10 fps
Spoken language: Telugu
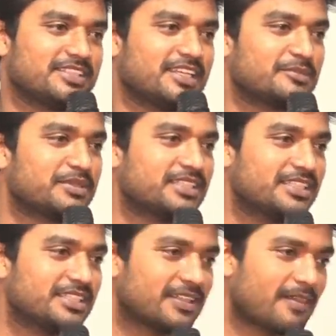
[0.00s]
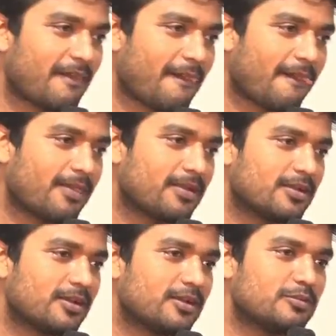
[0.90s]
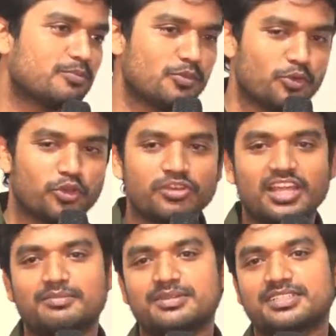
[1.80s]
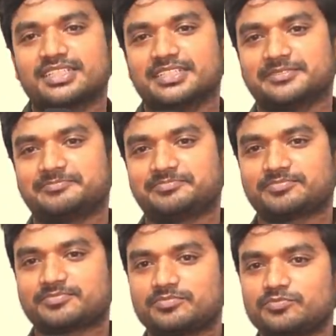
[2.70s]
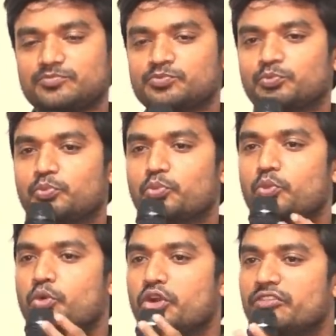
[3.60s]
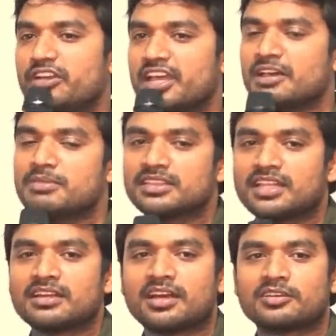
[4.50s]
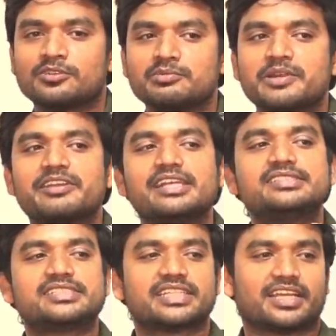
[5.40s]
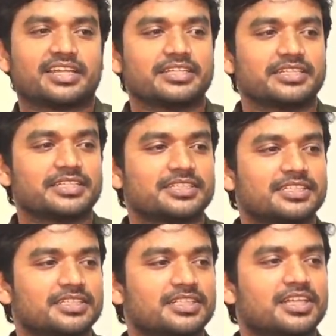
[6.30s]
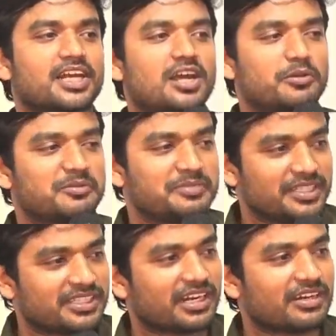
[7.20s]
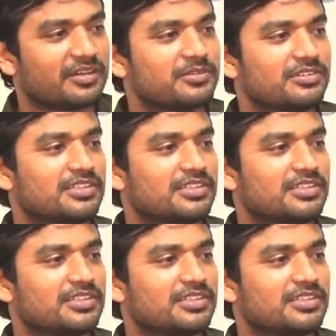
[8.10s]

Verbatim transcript: ఎంతమంది మూడు వేల మంది మూడు వేల మంది అన్నారు మేము ఏం చేయాలని అప్పుడు పేతురు అన్నాడు